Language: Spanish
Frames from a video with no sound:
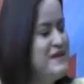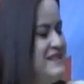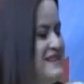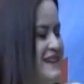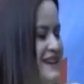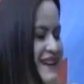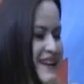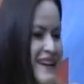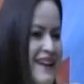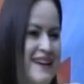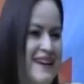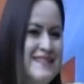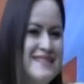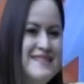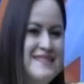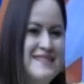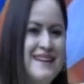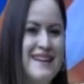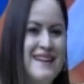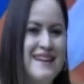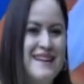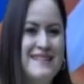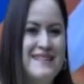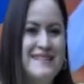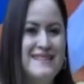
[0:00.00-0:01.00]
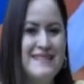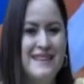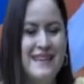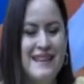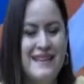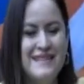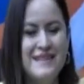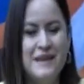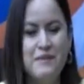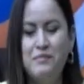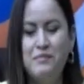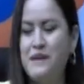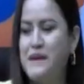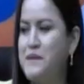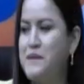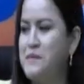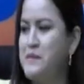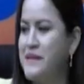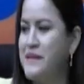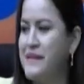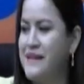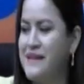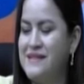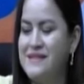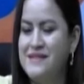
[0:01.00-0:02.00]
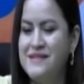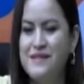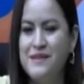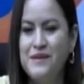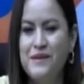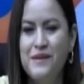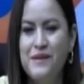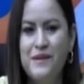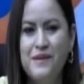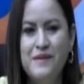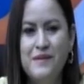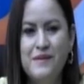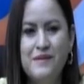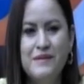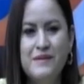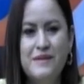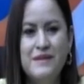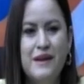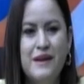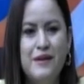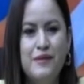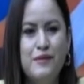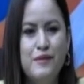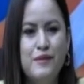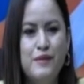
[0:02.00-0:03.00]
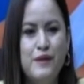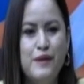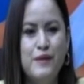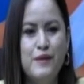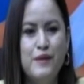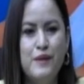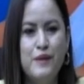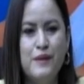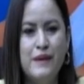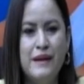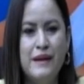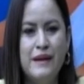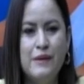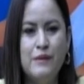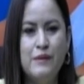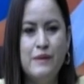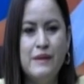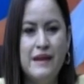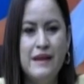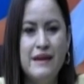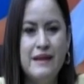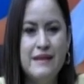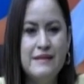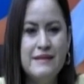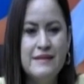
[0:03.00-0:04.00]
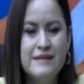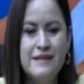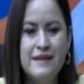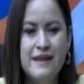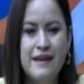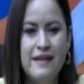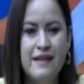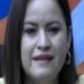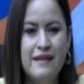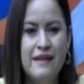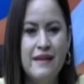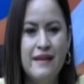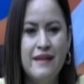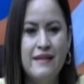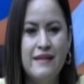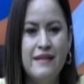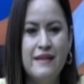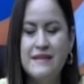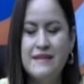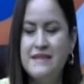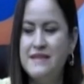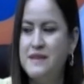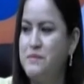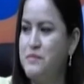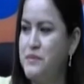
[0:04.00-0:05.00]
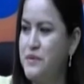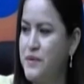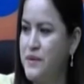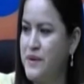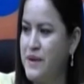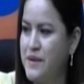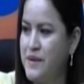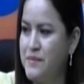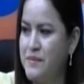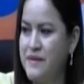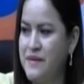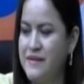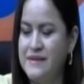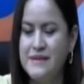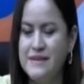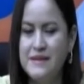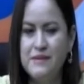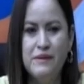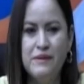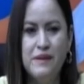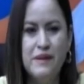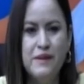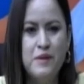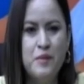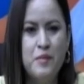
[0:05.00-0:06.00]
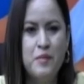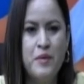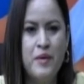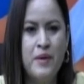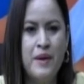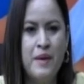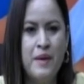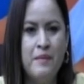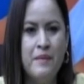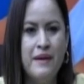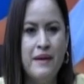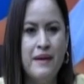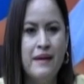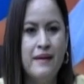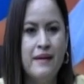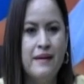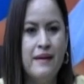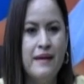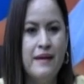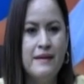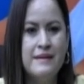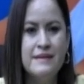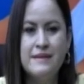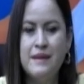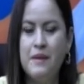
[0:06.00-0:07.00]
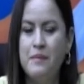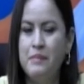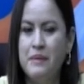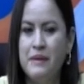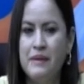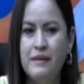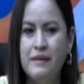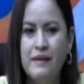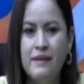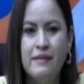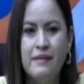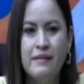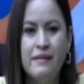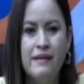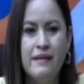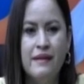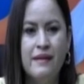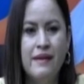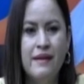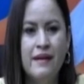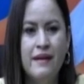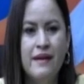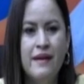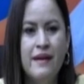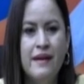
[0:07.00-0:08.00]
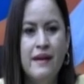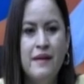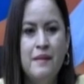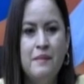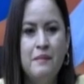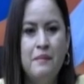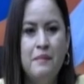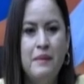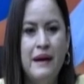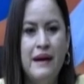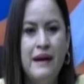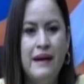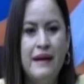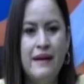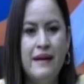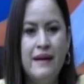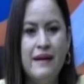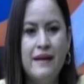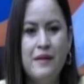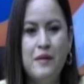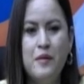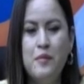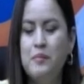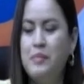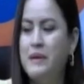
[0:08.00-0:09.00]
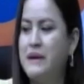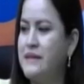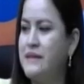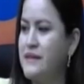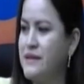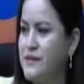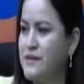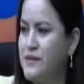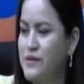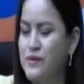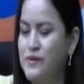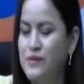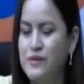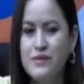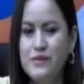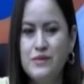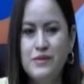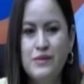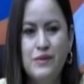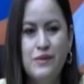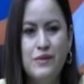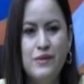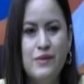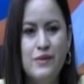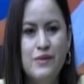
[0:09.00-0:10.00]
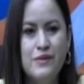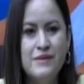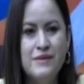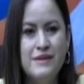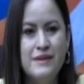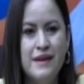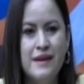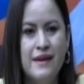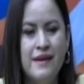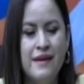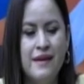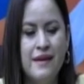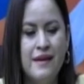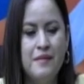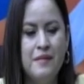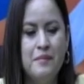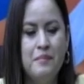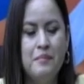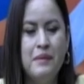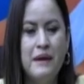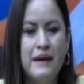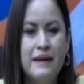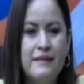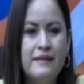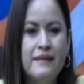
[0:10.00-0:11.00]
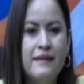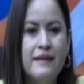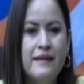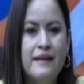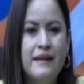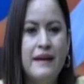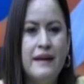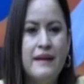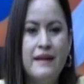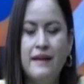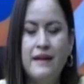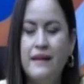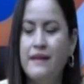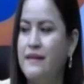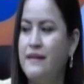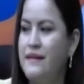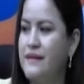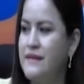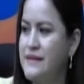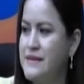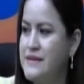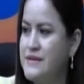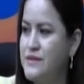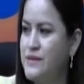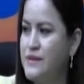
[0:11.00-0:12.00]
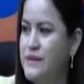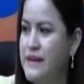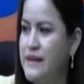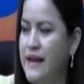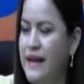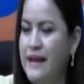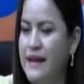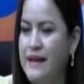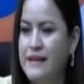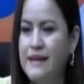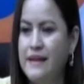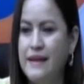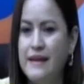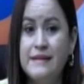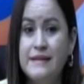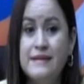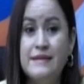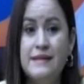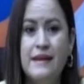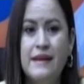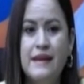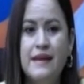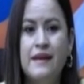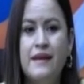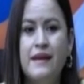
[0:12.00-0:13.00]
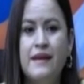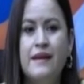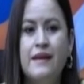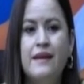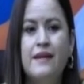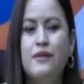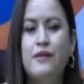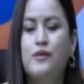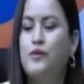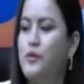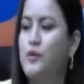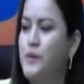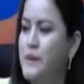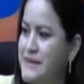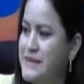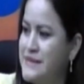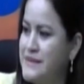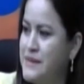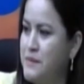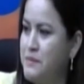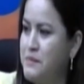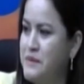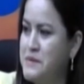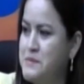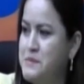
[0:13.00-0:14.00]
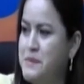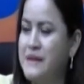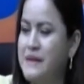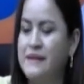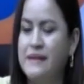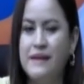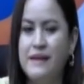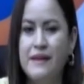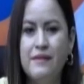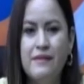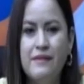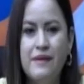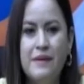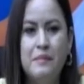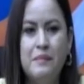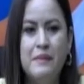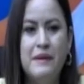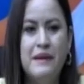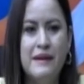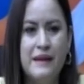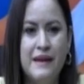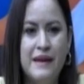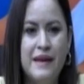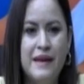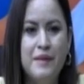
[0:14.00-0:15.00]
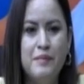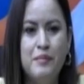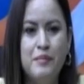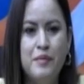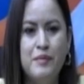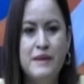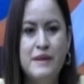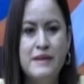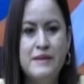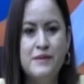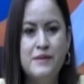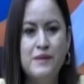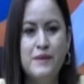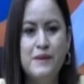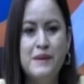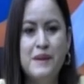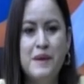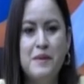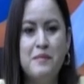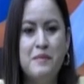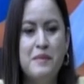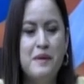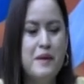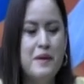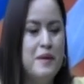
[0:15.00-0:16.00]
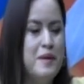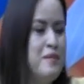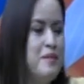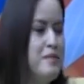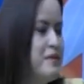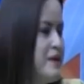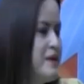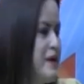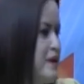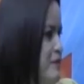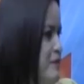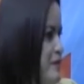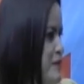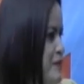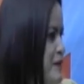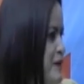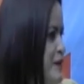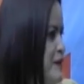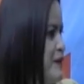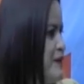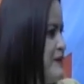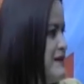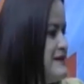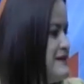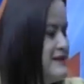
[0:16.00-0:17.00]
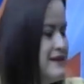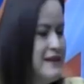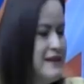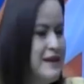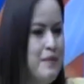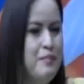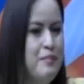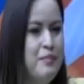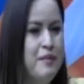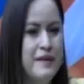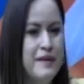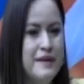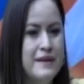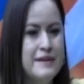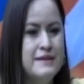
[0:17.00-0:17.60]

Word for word: muchas gracias. Gracias por la invitación. Un saludo a toda la audiencia de, este programa, de este bonito programa que ya está pendiente para compartir con nosotros eh, parte de la realidad nacional desde nuestra perspectiva para que la población también, como ya muy bien lo decía, pueda